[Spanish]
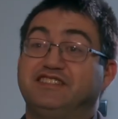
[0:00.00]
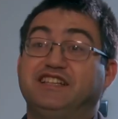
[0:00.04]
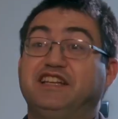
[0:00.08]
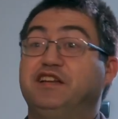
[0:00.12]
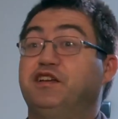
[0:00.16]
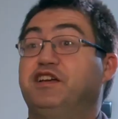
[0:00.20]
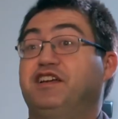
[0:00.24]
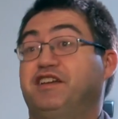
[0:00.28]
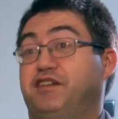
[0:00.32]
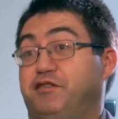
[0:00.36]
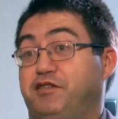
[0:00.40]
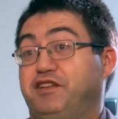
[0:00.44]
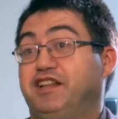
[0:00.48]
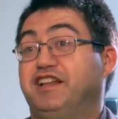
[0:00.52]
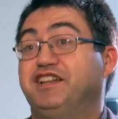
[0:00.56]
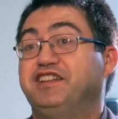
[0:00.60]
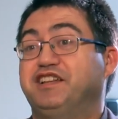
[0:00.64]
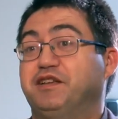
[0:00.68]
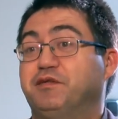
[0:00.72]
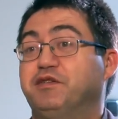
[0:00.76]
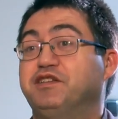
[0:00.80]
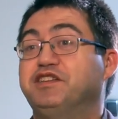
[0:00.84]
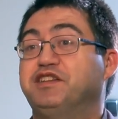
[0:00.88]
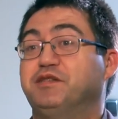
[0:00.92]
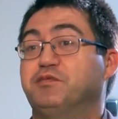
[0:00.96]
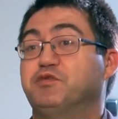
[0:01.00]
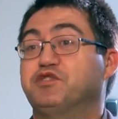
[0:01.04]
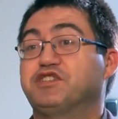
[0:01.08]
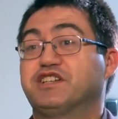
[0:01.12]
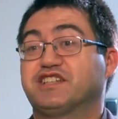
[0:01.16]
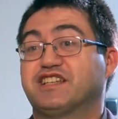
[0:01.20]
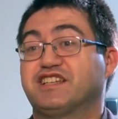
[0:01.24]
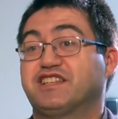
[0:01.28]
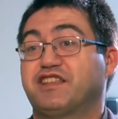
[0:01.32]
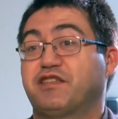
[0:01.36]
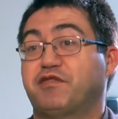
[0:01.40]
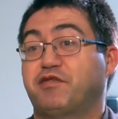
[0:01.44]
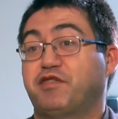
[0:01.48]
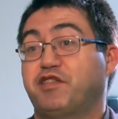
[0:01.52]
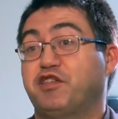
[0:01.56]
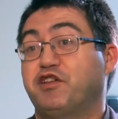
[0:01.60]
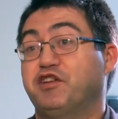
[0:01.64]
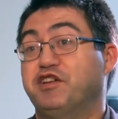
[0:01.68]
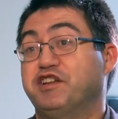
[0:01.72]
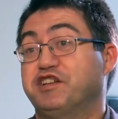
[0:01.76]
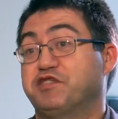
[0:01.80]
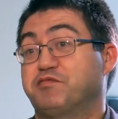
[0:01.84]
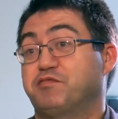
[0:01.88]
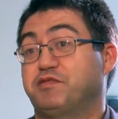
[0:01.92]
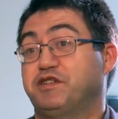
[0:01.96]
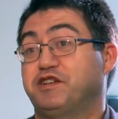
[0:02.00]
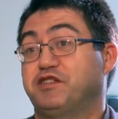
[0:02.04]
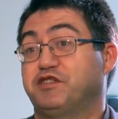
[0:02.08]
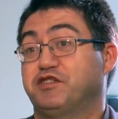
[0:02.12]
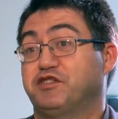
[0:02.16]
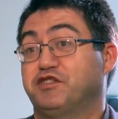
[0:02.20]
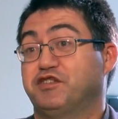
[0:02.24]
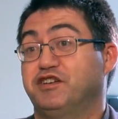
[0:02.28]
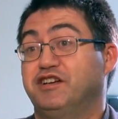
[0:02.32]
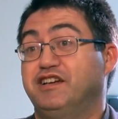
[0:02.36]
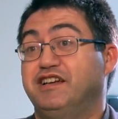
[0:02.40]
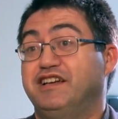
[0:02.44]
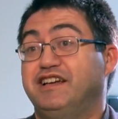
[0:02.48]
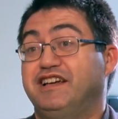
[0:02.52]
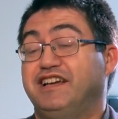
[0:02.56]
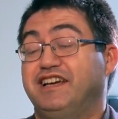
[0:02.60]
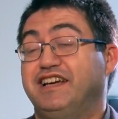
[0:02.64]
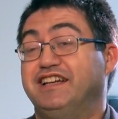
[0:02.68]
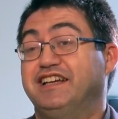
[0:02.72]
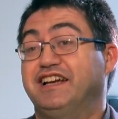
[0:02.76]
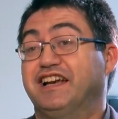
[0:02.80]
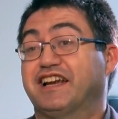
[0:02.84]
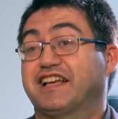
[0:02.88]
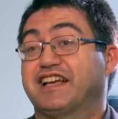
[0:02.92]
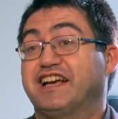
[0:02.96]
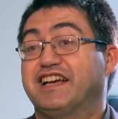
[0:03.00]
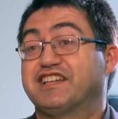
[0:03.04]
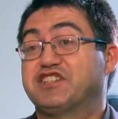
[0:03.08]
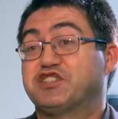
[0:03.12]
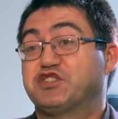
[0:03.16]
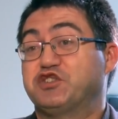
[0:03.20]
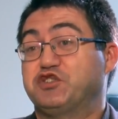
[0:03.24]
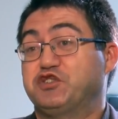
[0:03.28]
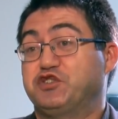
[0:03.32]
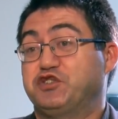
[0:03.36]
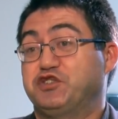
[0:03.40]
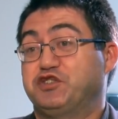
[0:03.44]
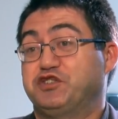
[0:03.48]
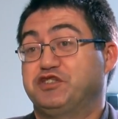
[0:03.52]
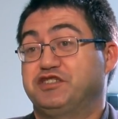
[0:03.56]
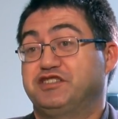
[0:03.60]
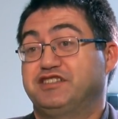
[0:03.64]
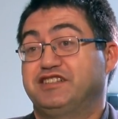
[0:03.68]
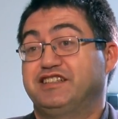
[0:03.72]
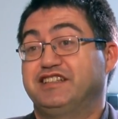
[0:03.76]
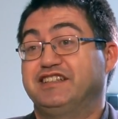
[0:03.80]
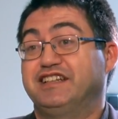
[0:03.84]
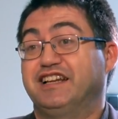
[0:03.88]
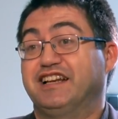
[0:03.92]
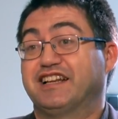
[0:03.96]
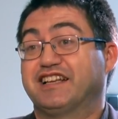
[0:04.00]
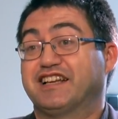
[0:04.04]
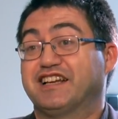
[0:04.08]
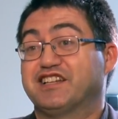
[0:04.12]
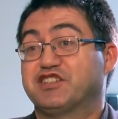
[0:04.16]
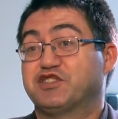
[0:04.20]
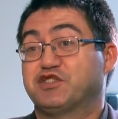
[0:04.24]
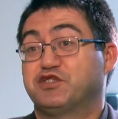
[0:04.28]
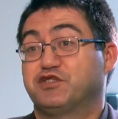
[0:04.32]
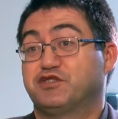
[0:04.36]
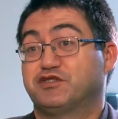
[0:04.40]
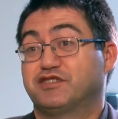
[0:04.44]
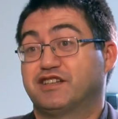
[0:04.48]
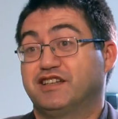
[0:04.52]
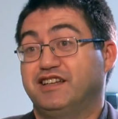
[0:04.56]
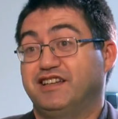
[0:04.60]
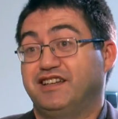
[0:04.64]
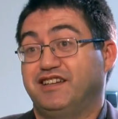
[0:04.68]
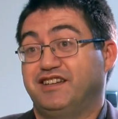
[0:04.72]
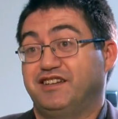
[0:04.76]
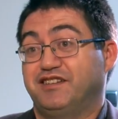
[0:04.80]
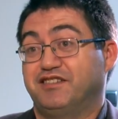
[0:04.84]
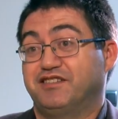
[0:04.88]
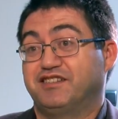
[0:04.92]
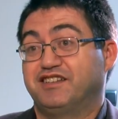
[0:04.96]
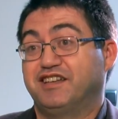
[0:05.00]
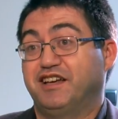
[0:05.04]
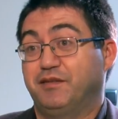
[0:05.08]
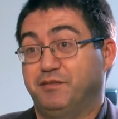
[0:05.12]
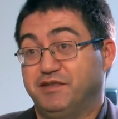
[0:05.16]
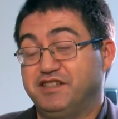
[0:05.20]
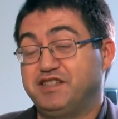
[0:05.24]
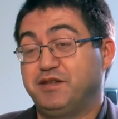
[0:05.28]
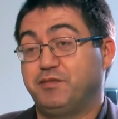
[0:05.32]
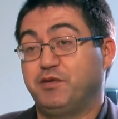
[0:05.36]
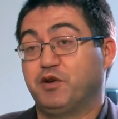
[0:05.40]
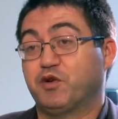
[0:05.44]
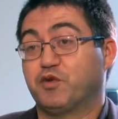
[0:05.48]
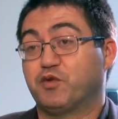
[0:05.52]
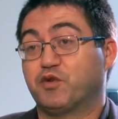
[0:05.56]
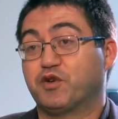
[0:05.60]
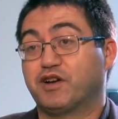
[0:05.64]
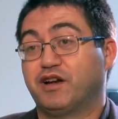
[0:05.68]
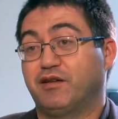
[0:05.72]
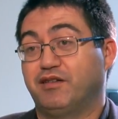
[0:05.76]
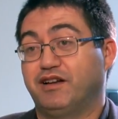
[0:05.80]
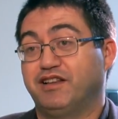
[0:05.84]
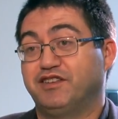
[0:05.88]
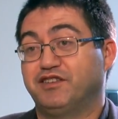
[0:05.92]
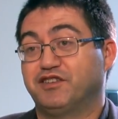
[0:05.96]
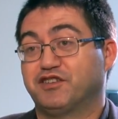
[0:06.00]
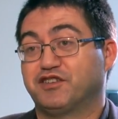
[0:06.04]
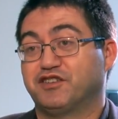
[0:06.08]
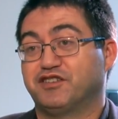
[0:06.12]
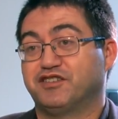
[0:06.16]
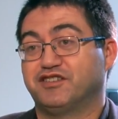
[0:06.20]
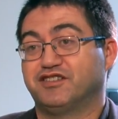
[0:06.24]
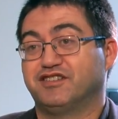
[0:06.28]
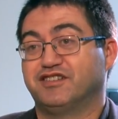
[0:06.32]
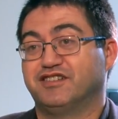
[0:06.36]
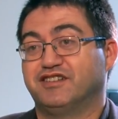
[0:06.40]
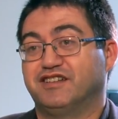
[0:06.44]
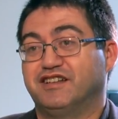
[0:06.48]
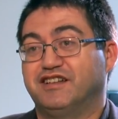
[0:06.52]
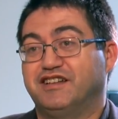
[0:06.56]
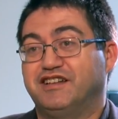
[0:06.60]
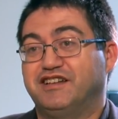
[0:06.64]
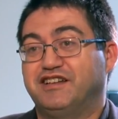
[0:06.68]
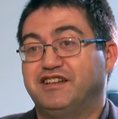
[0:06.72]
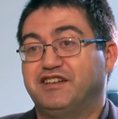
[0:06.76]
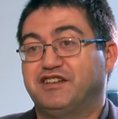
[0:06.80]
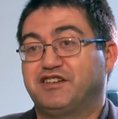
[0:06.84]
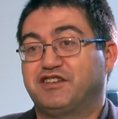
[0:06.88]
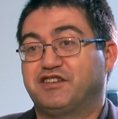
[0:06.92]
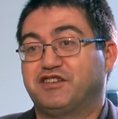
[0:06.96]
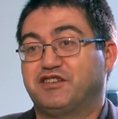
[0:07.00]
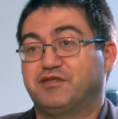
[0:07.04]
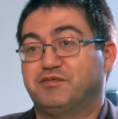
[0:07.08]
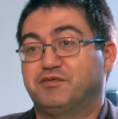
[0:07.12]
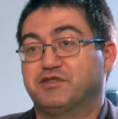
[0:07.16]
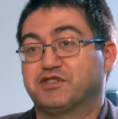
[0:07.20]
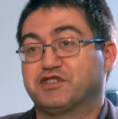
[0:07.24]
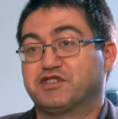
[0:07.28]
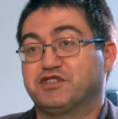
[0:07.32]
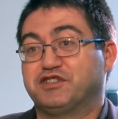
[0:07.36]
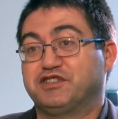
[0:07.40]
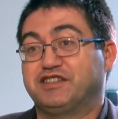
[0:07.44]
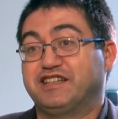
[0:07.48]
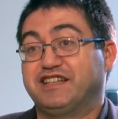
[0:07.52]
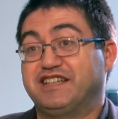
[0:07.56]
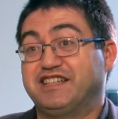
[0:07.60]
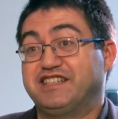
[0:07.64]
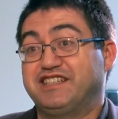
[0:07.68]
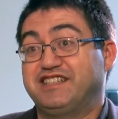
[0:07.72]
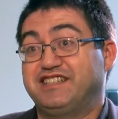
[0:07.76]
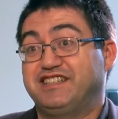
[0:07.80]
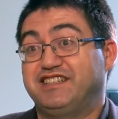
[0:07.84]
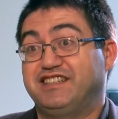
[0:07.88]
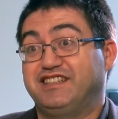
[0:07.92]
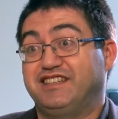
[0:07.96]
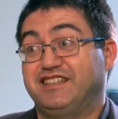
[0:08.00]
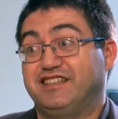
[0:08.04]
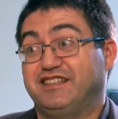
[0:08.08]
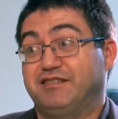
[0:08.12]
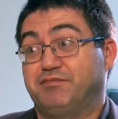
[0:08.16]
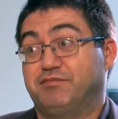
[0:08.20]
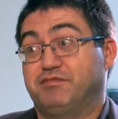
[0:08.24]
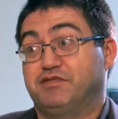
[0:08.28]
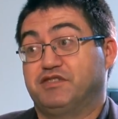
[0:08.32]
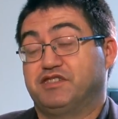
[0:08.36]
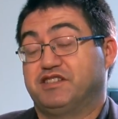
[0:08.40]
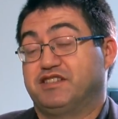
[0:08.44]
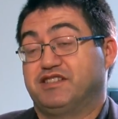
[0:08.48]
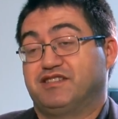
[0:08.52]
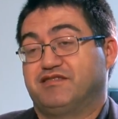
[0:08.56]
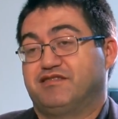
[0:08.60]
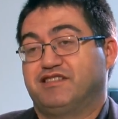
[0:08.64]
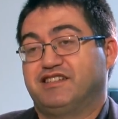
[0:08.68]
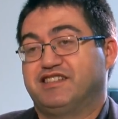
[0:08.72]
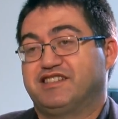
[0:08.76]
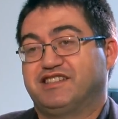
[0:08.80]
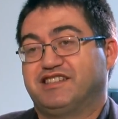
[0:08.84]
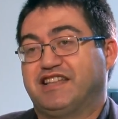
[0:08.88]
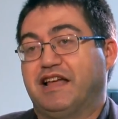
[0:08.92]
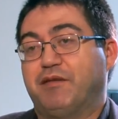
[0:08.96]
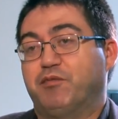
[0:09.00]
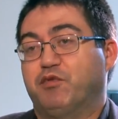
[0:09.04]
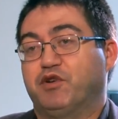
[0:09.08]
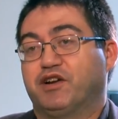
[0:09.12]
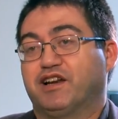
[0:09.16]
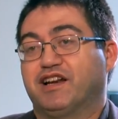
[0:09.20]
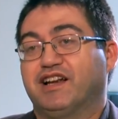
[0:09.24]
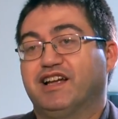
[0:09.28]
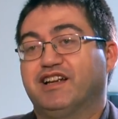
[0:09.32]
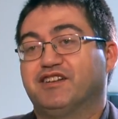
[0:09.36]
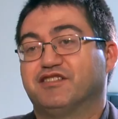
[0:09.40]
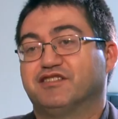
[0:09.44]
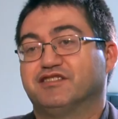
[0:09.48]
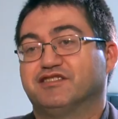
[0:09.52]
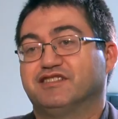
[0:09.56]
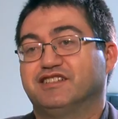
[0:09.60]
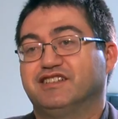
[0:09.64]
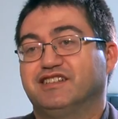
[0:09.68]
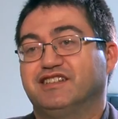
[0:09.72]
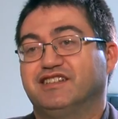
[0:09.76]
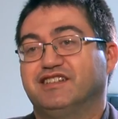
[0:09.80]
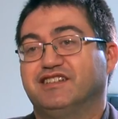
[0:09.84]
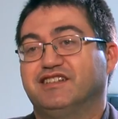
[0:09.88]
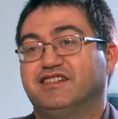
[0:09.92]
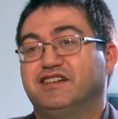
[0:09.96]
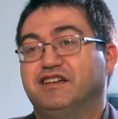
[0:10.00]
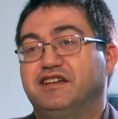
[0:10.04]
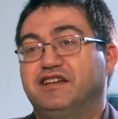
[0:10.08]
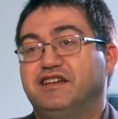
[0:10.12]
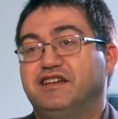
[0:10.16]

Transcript: tiene evidentemente muchas acepciones, pero en el caso, en el caso que, a mí se me ocurre hablando con, vosotras, y pues está muy claro. Eh,